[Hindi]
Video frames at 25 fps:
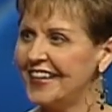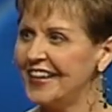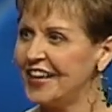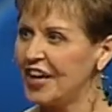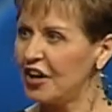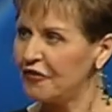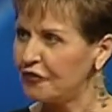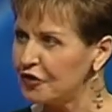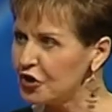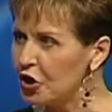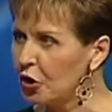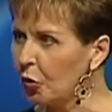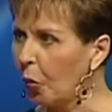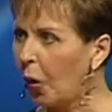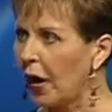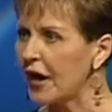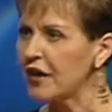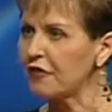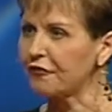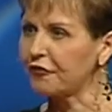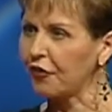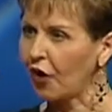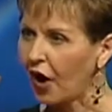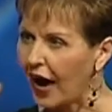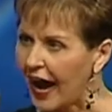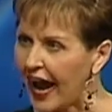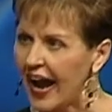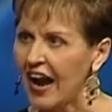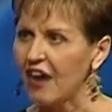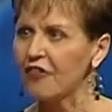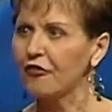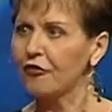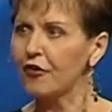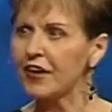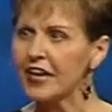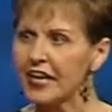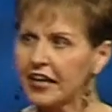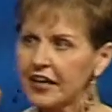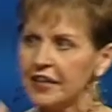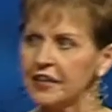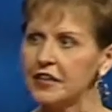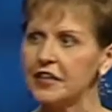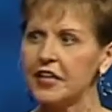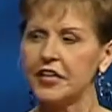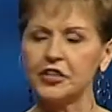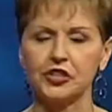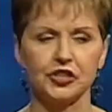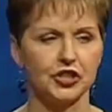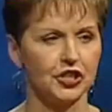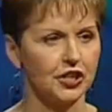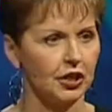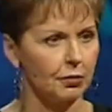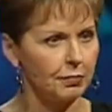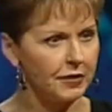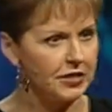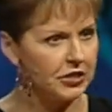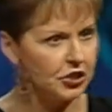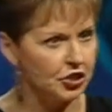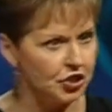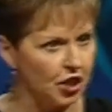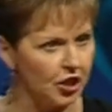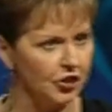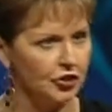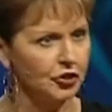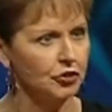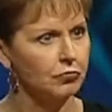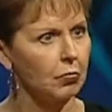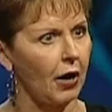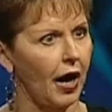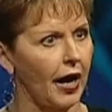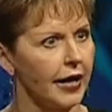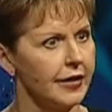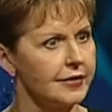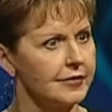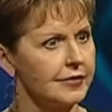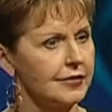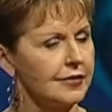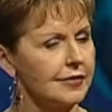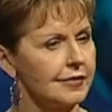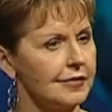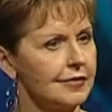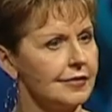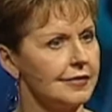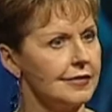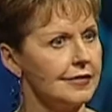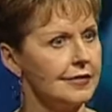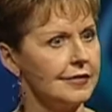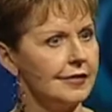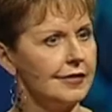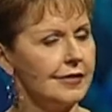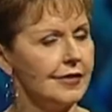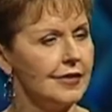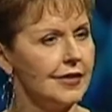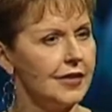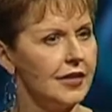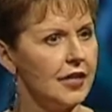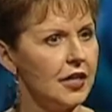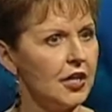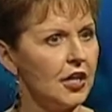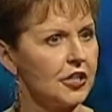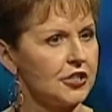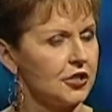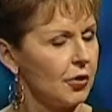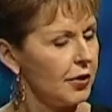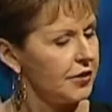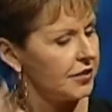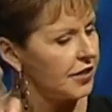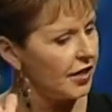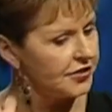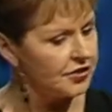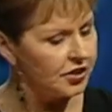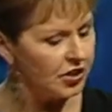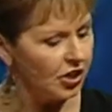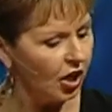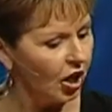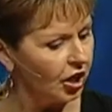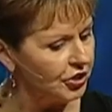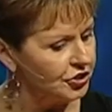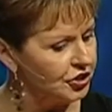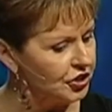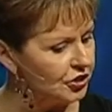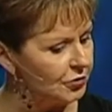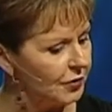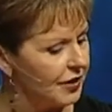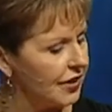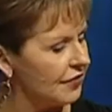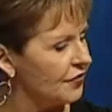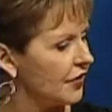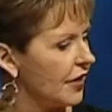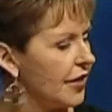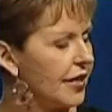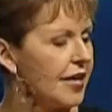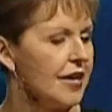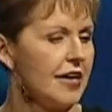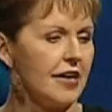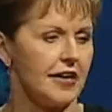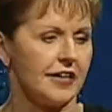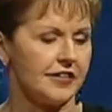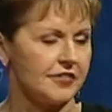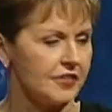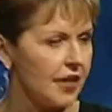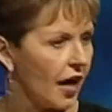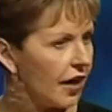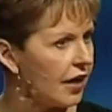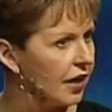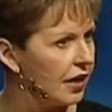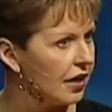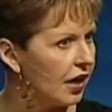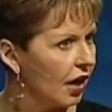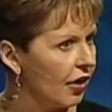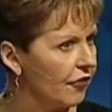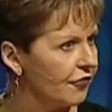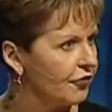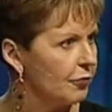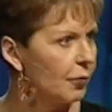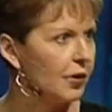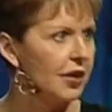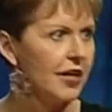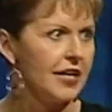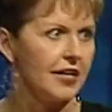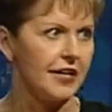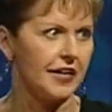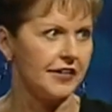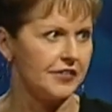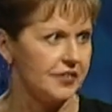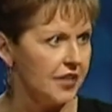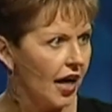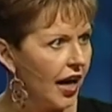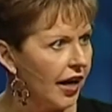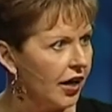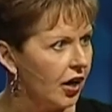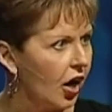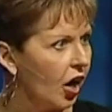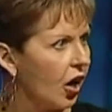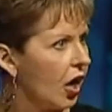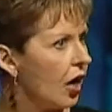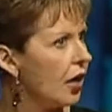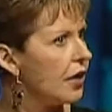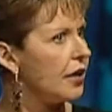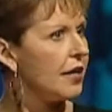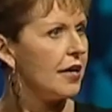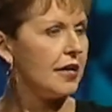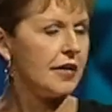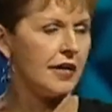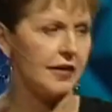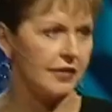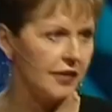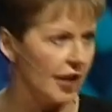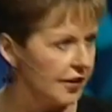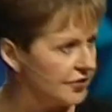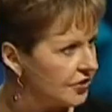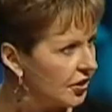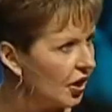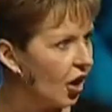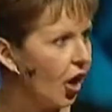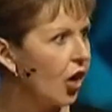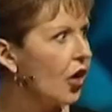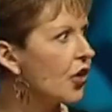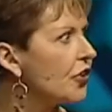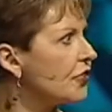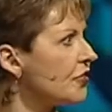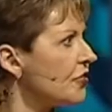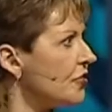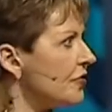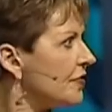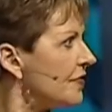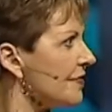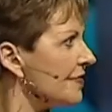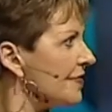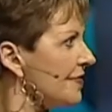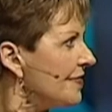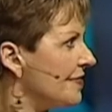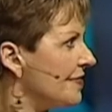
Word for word: सही होने तक का इंतजार करते रहेंगे ताकि आपका कुछ खर्च ना हो ये गैर मुनाजिम ना हो या ज़्यादा सख्त ना हो ये दे ना हो